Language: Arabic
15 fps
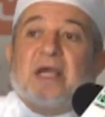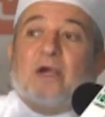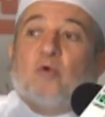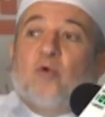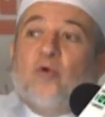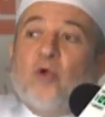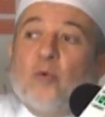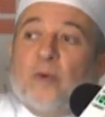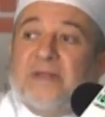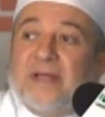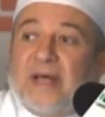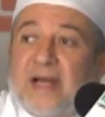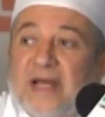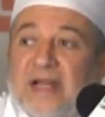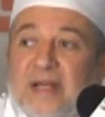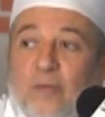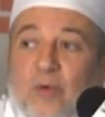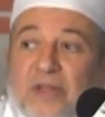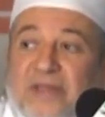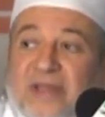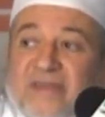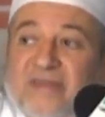يكون الوتران
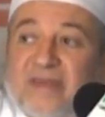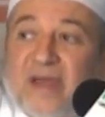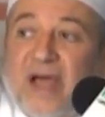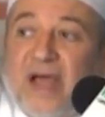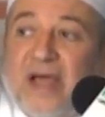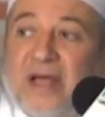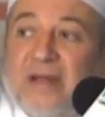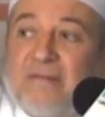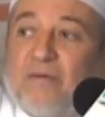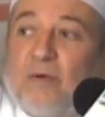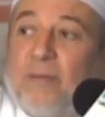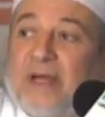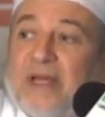ملتصقان ثم